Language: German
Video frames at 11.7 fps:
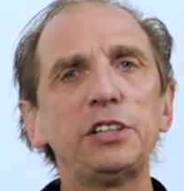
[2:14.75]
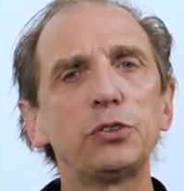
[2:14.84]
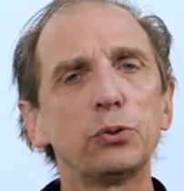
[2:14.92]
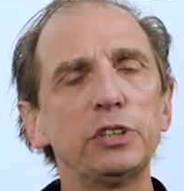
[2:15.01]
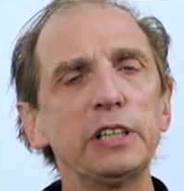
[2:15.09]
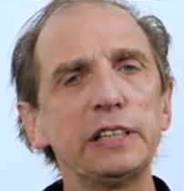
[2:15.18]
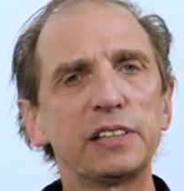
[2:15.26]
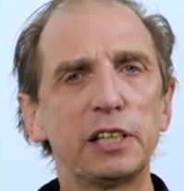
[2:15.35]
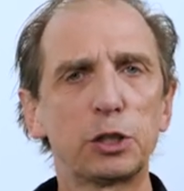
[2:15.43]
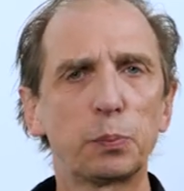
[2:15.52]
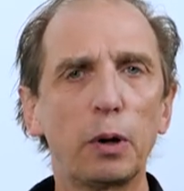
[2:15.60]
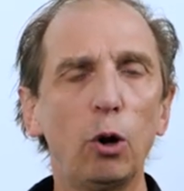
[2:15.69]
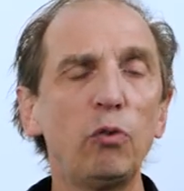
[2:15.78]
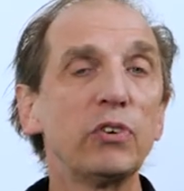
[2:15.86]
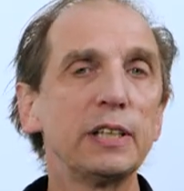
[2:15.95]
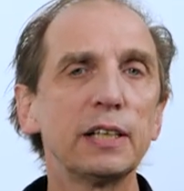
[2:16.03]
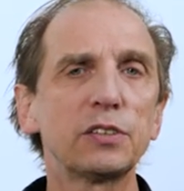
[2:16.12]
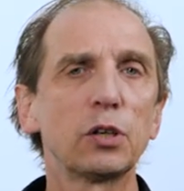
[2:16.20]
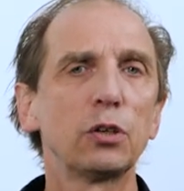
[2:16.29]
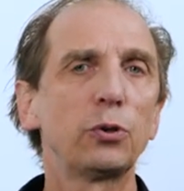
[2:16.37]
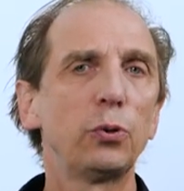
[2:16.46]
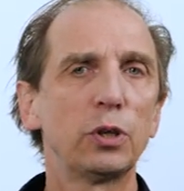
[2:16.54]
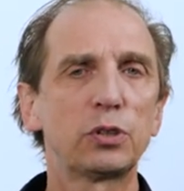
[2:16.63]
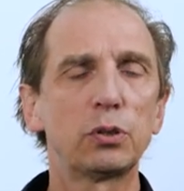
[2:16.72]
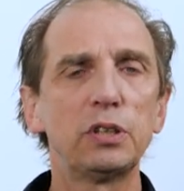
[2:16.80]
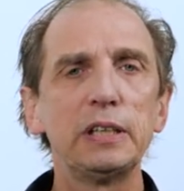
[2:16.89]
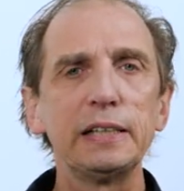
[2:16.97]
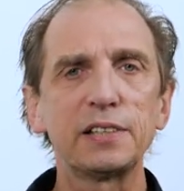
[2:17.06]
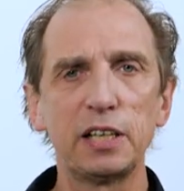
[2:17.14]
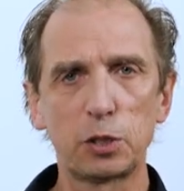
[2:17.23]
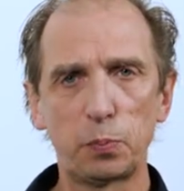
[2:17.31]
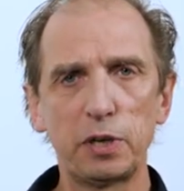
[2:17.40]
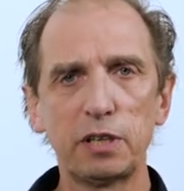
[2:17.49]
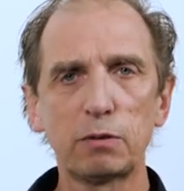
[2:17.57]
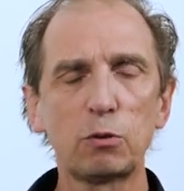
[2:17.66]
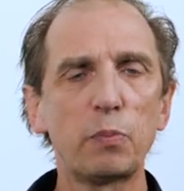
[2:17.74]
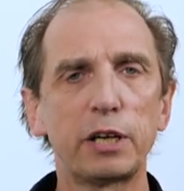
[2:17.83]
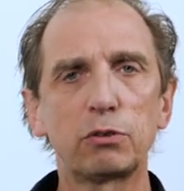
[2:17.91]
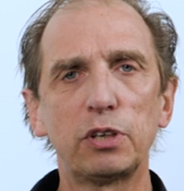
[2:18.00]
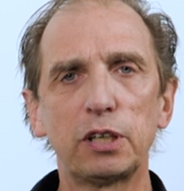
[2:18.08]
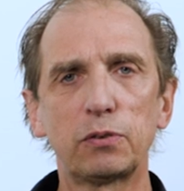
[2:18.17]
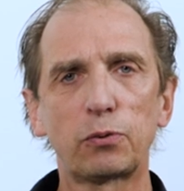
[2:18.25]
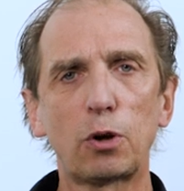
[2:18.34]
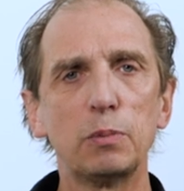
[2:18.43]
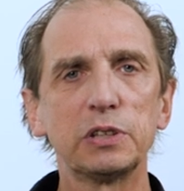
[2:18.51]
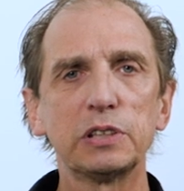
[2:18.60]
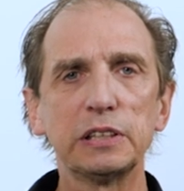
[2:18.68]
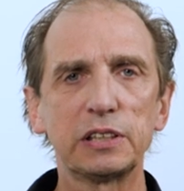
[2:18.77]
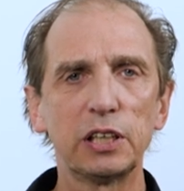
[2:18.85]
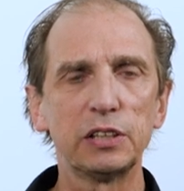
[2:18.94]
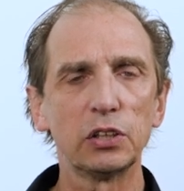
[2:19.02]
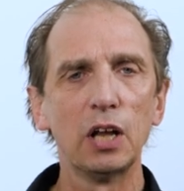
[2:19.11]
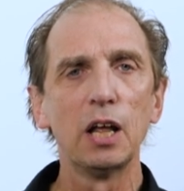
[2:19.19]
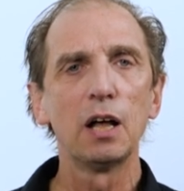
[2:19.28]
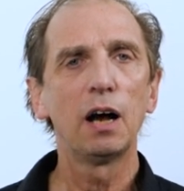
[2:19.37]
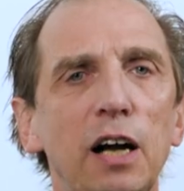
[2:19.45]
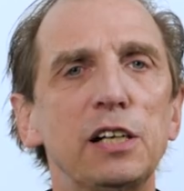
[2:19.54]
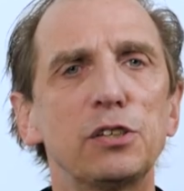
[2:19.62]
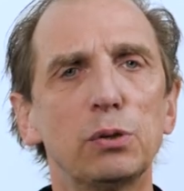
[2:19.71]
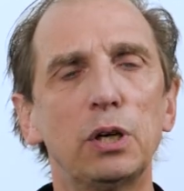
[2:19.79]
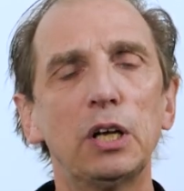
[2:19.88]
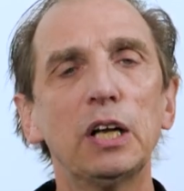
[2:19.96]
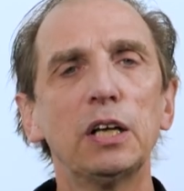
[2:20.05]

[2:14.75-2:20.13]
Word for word: die so eine Lizenz braucht, weil das gehört zu den Lizenzbedingungen bei Creative Commons Lizenzen. Also